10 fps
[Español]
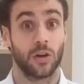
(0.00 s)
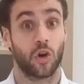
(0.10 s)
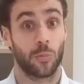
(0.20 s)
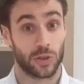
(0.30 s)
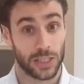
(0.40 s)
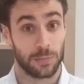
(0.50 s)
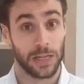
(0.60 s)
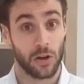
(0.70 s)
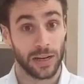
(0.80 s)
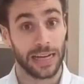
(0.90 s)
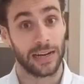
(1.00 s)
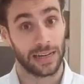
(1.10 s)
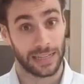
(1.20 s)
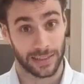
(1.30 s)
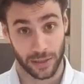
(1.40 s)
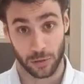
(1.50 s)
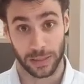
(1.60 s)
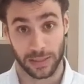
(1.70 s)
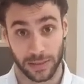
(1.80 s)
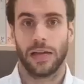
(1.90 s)
como os ha explicado Ricard
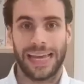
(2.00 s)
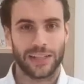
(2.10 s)
anteriormente.